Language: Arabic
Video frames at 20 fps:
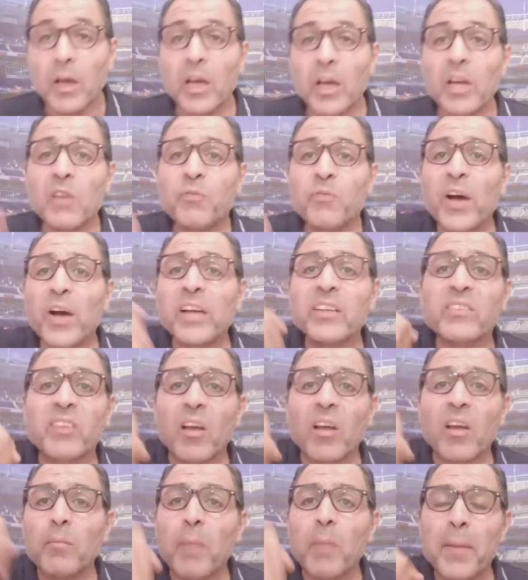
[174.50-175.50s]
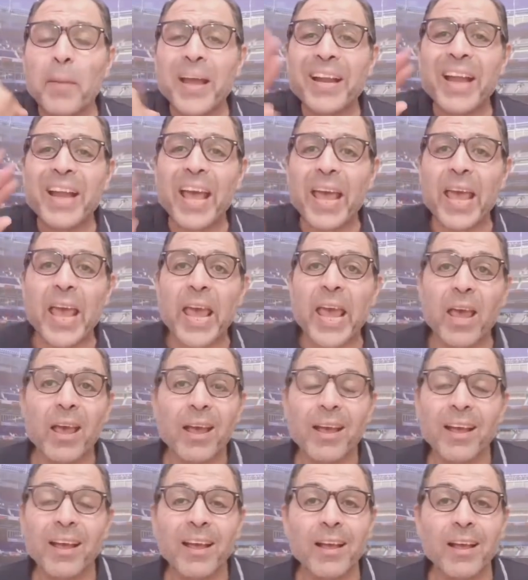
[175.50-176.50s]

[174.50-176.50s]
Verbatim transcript: الفيصل ما بيننا ايه